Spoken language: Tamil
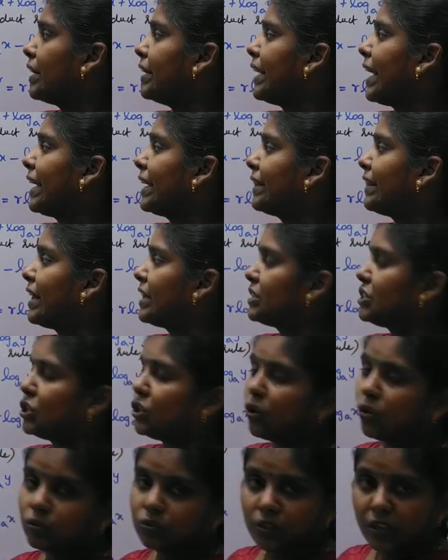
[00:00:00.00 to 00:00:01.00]
கிரேட்டர் தேன்
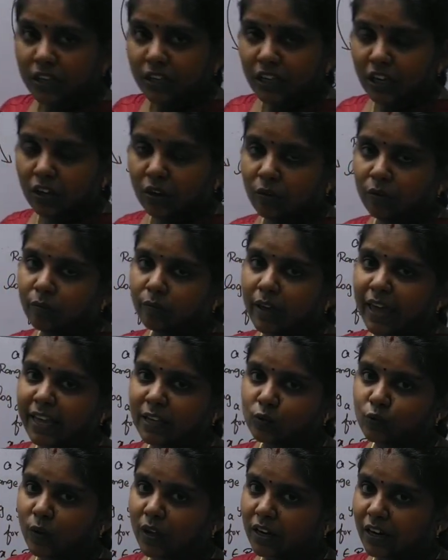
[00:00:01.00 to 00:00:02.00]
ஜீரோ ஸோ இங்கேயும்
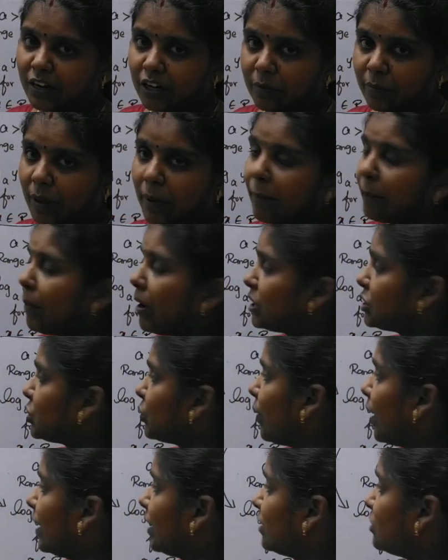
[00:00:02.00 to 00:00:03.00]
எக்ஸ் ஒய் ரெண்டுமே
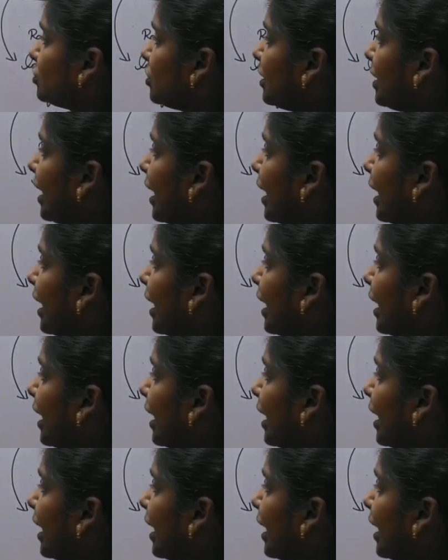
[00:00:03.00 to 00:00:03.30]
பாசிட்டிவாக இருக்குன்னு